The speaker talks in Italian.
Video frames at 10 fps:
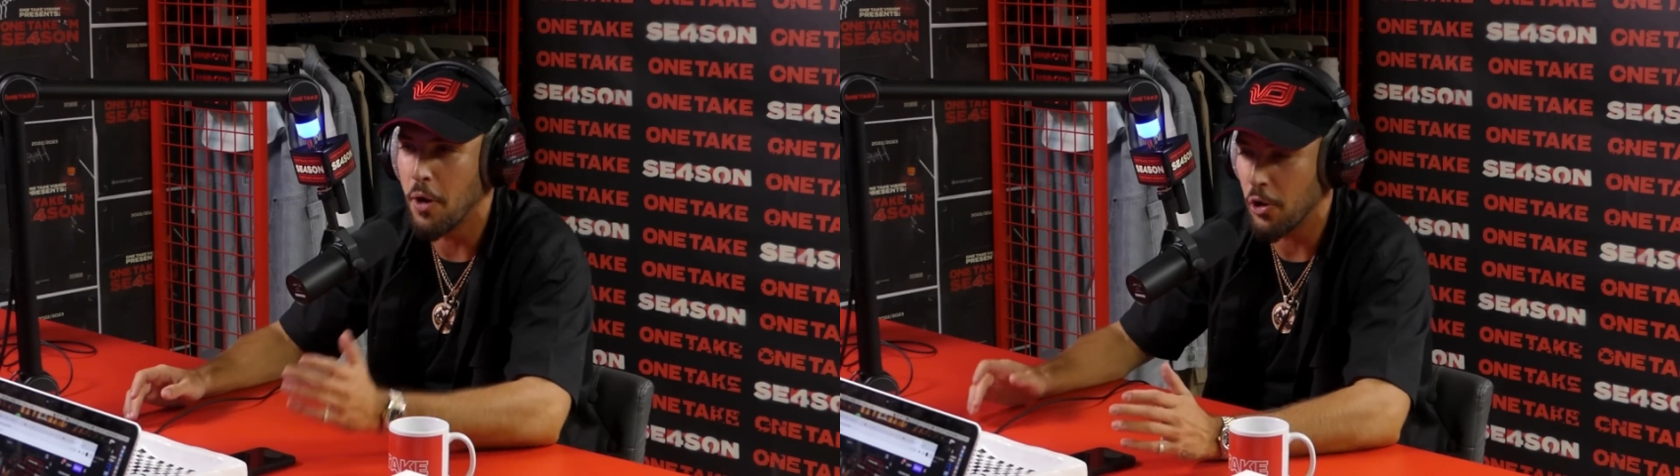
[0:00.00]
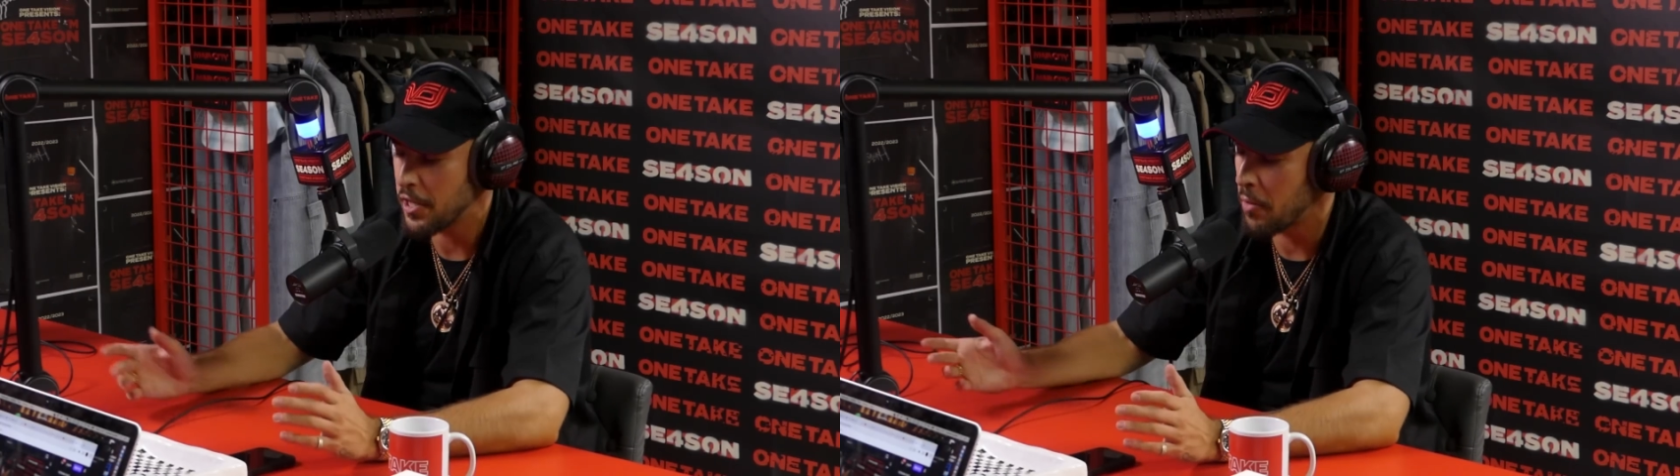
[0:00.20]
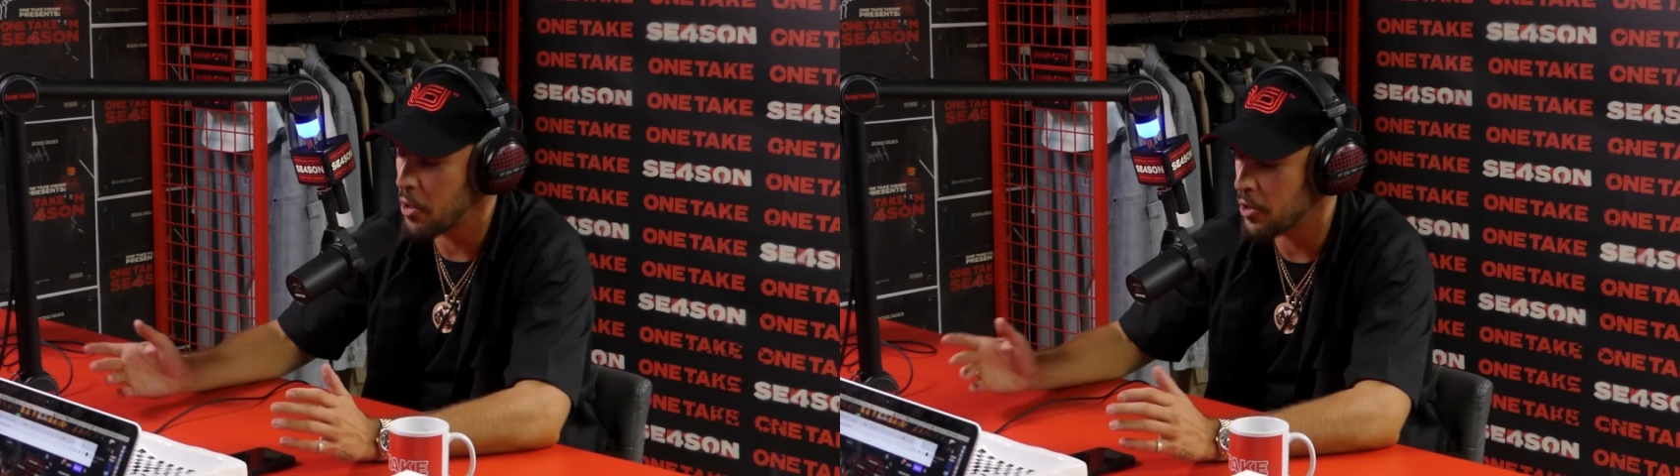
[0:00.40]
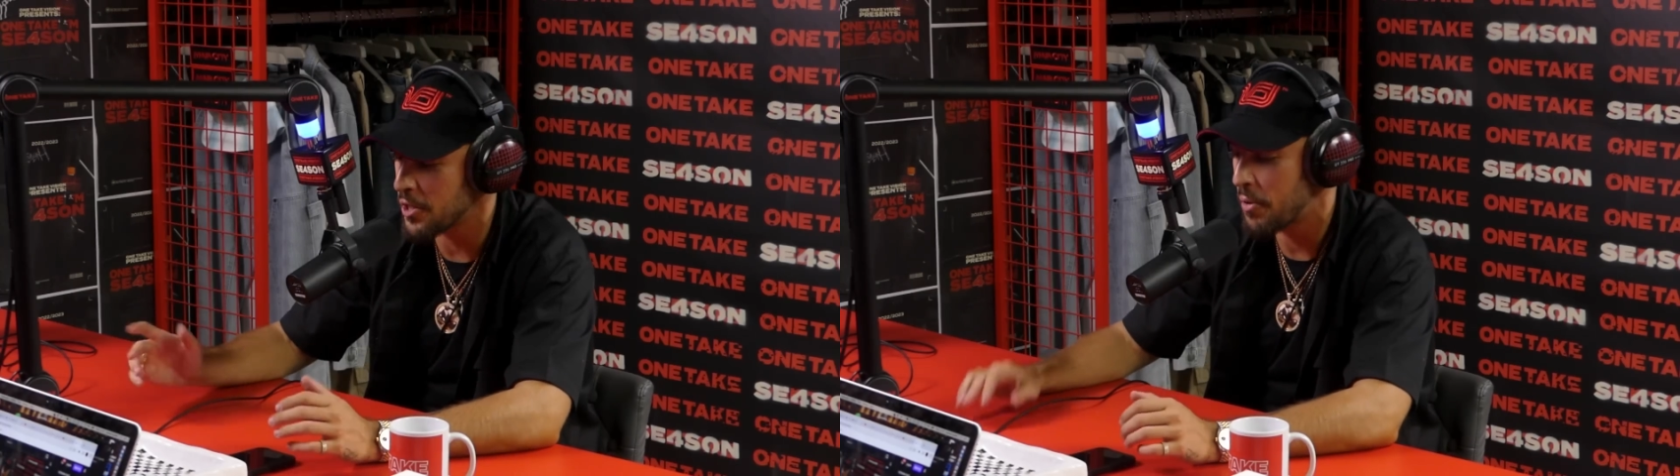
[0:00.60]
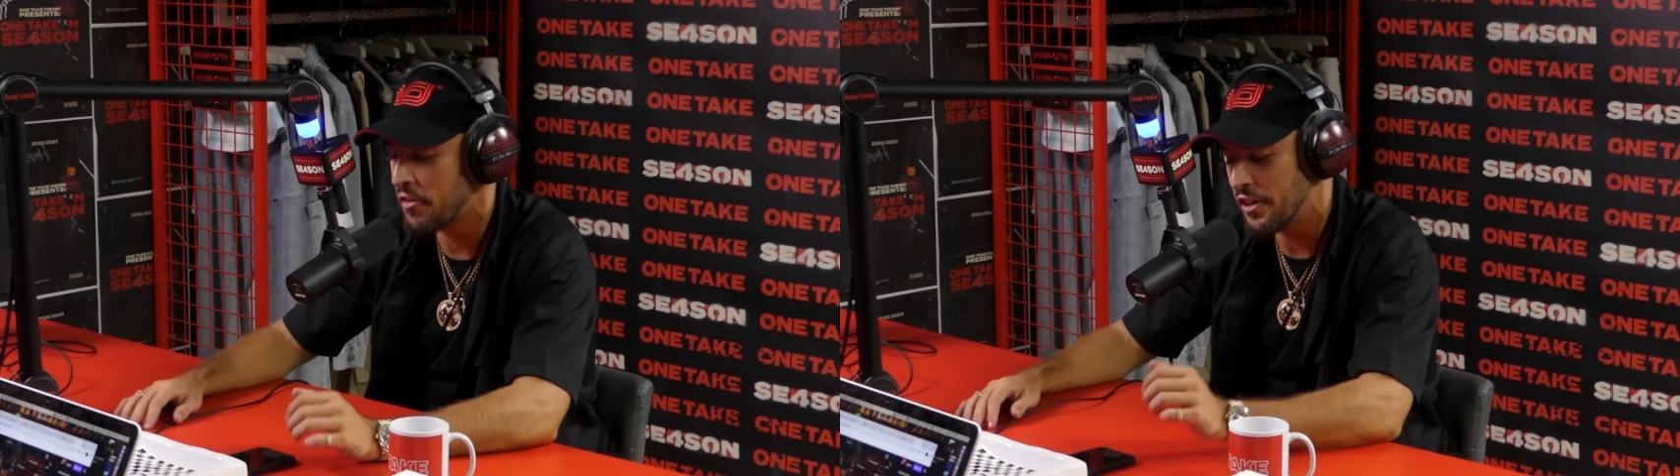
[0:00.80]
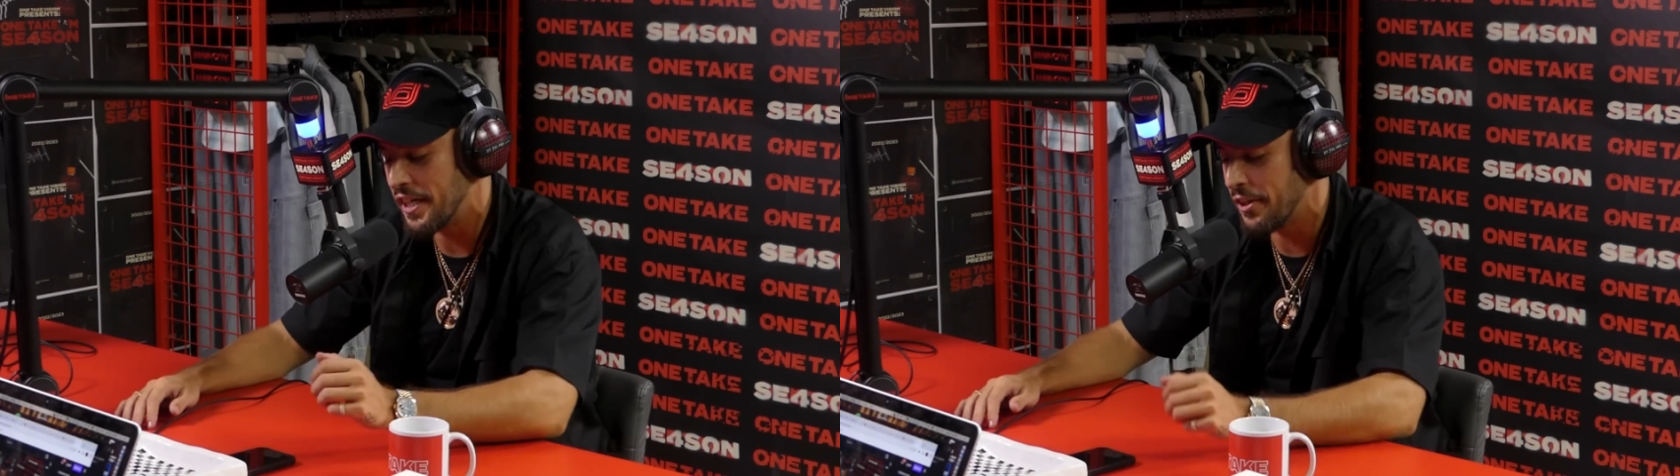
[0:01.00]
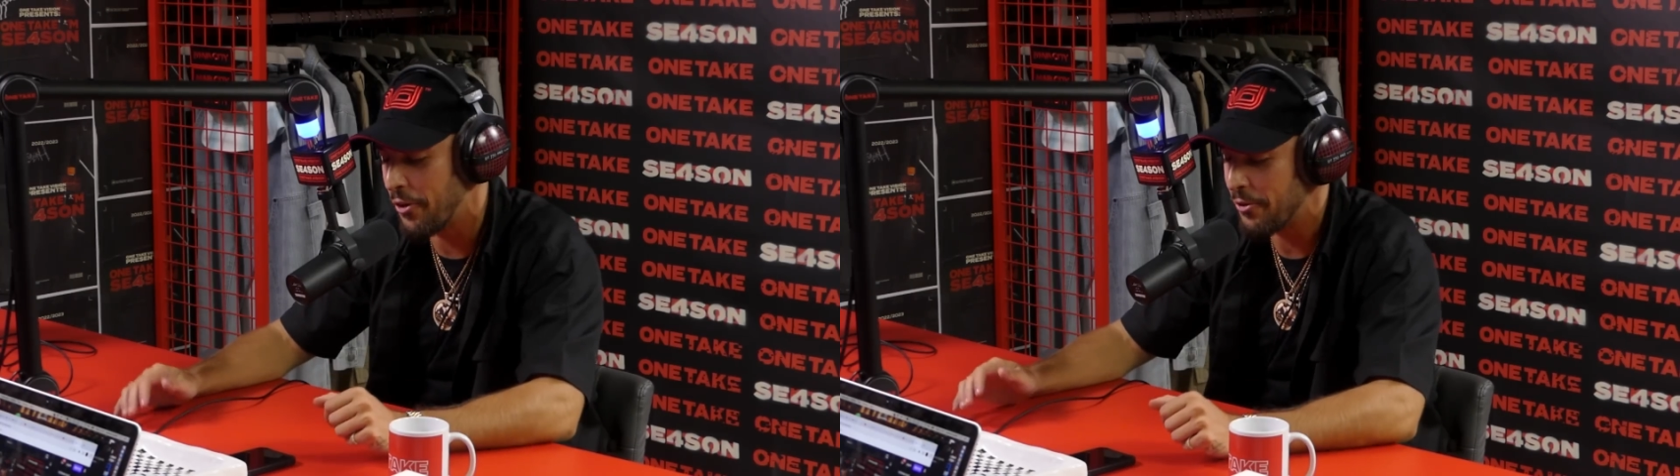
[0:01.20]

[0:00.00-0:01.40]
cosa è la mia cosa preferita no?